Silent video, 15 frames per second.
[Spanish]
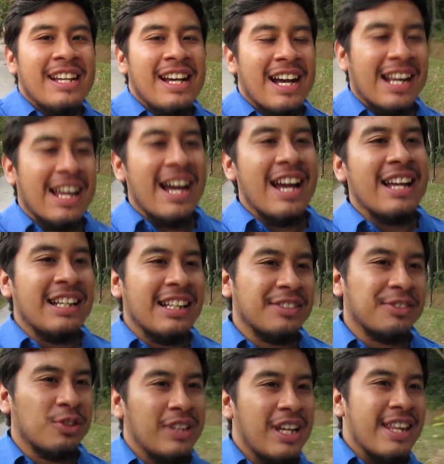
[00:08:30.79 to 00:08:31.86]
acá en la
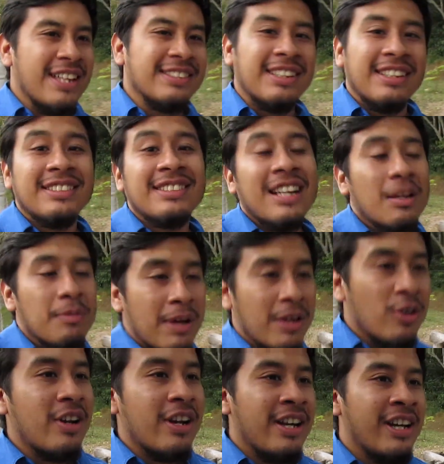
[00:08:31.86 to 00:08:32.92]
zona de San Salvador.